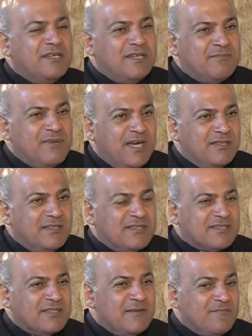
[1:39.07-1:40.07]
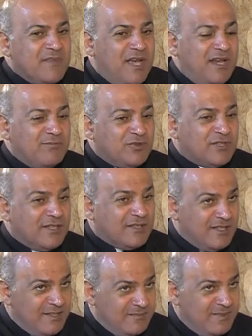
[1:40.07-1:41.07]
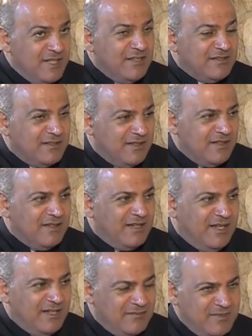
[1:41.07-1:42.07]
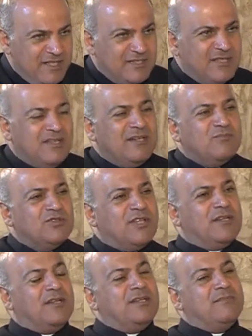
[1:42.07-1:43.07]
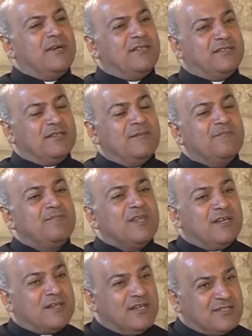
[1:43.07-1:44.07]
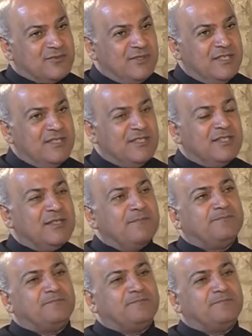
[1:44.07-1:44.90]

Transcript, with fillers: المهندس المتطلبات العلميه المتطلبات الرسوليه